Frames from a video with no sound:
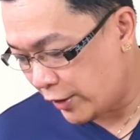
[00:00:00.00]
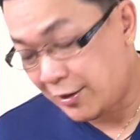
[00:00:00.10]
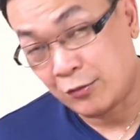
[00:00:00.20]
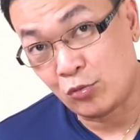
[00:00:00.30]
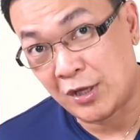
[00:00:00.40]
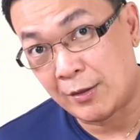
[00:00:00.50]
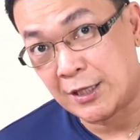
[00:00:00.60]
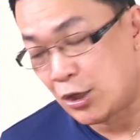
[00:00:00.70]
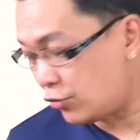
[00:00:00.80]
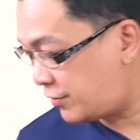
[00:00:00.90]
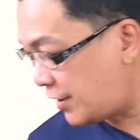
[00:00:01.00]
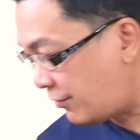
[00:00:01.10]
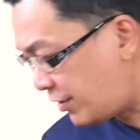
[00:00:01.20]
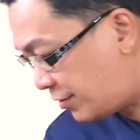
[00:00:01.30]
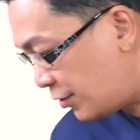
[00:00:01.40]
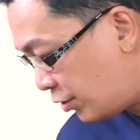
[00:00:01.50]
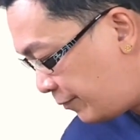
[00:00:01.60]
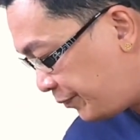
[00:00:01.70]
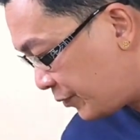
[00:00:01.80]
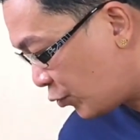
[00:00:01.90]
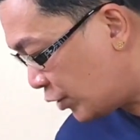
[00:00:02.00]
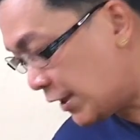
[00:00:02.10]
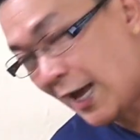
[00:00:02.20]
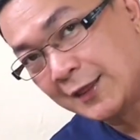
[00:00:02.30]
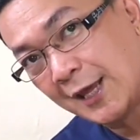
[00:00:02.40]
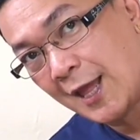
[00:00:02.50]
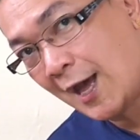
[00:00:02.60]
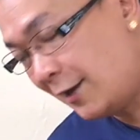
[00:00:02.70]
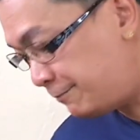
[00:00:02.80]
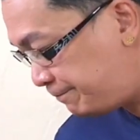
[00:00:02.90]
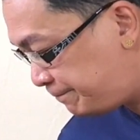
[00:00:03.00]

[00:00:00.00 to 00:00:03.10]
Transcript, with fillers: Isa to sa Neo series, no? Kunin natin, ha?